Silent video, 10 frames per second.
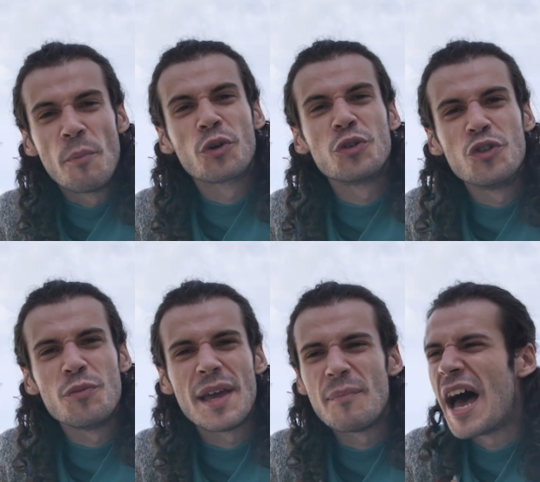pour que
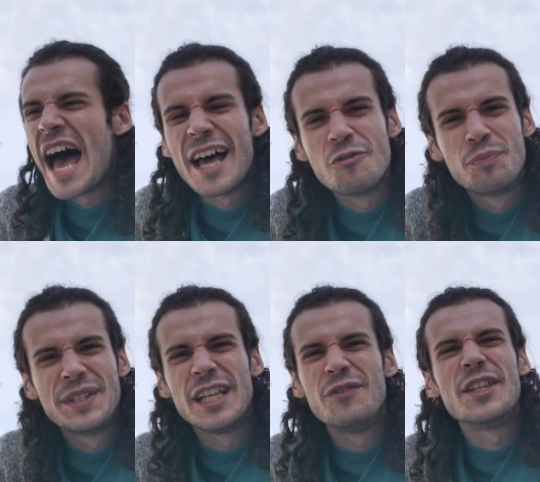d'eux-mêmes, à nos
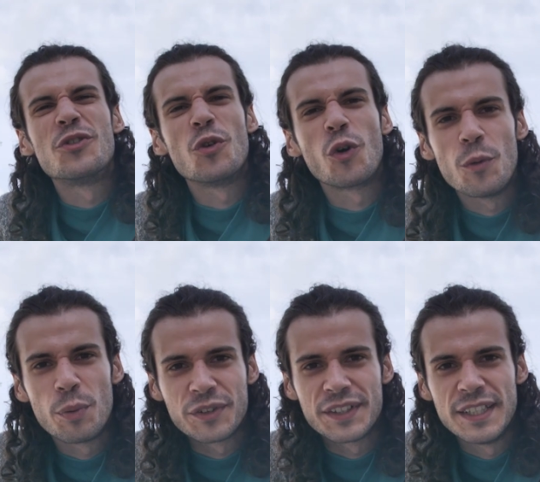pieds, ils viennent se
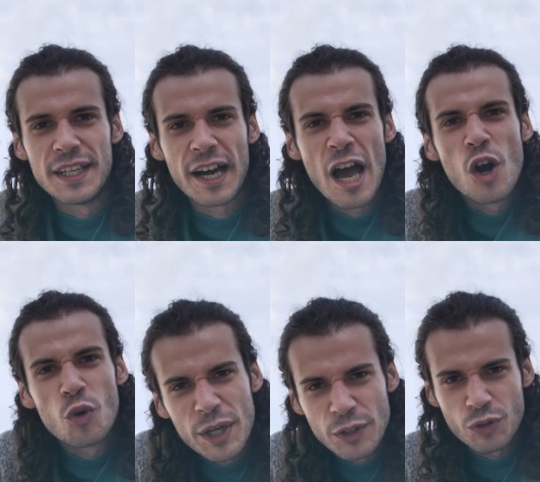repentir,
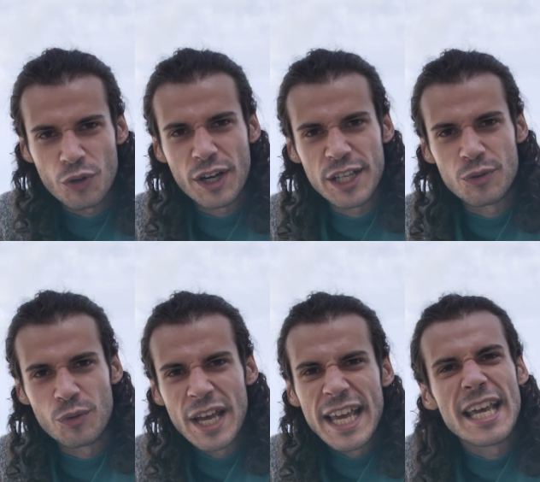louer notre
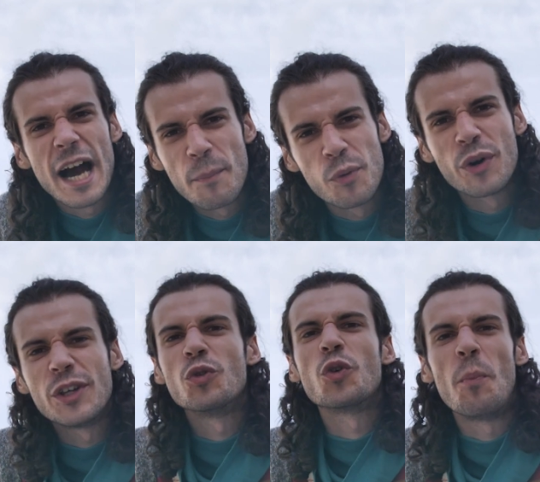raison et
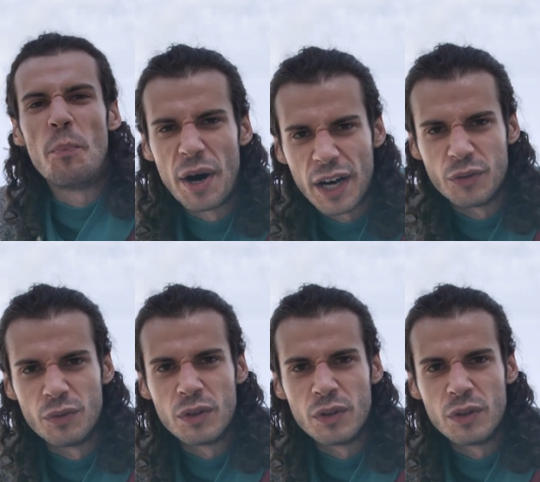implorer notre pardon.